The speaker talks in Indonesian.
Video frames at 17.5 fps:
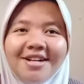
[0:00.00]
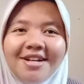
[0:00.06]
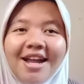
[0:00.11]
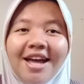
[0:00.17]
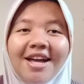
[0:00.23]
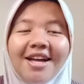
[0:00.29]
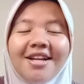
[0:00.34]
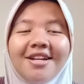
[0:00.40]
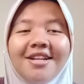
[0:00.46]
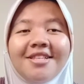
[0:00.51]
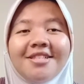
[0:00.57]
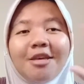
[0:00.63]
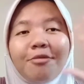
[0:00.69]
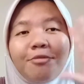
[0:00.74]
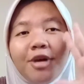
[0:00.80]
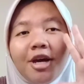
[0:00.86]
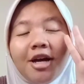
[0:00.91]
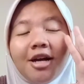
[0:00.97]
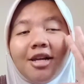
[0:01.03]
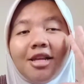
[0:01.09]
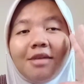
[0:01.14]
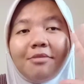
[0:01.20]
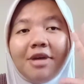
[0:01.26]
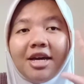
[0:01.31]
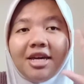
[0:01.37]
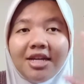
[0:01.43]
nah di step yang
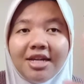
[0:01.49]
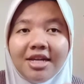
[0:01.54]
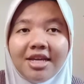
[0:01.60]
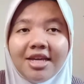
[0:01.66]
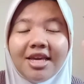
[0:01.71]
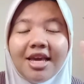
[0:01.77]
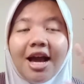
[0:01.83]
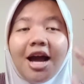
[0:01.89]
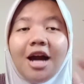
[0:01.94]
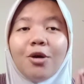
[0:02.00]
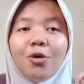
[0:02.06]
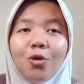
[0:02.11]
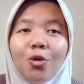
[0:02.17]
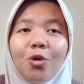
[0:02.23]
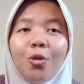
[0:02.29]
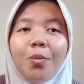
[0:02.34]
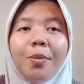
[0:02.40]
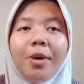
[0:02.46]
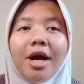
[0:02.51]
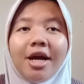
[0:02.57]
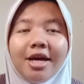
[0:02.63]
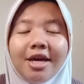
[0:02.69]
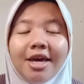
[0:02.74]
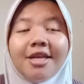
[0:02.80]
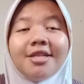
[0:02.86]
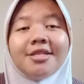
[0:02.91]
kelima ini aku
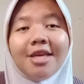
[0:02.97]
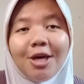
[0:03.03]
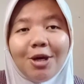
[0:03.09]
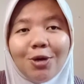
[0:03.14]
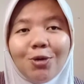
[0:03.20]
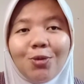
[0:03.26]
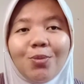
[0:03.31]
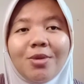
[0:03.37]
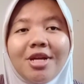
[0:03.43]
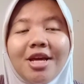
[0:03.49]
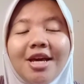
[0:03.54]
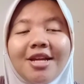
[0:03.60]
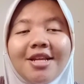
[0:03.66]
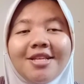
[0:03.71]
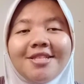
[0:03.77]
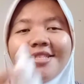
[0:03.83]
pakai serum dari